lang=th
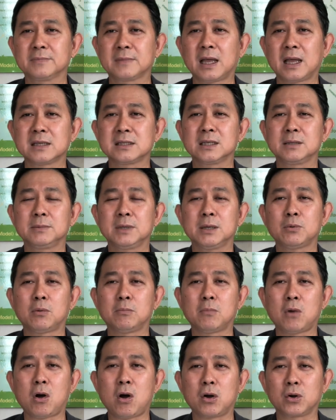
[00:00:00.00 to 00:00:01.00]
นะซึ่งเมื่อผ
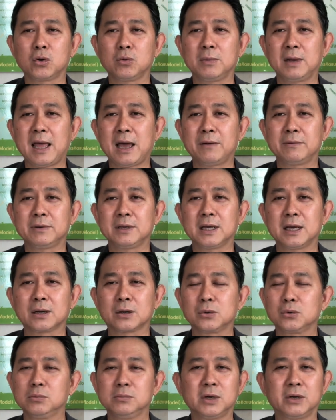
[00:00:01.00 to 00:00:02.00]
มมองดูไปแล้วเนี่ย
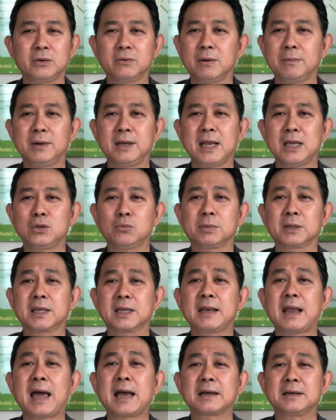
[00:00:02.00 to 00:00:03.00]
ก็ดูเหมือนว่าไม่ได้ถูกพัฒ
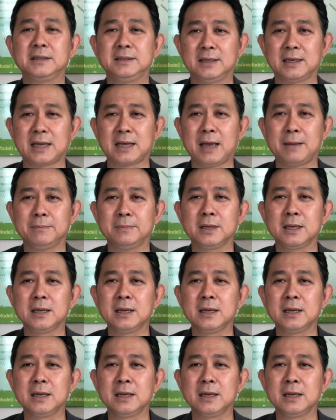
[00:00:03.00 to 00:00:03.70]
นาขึ้นนะครับ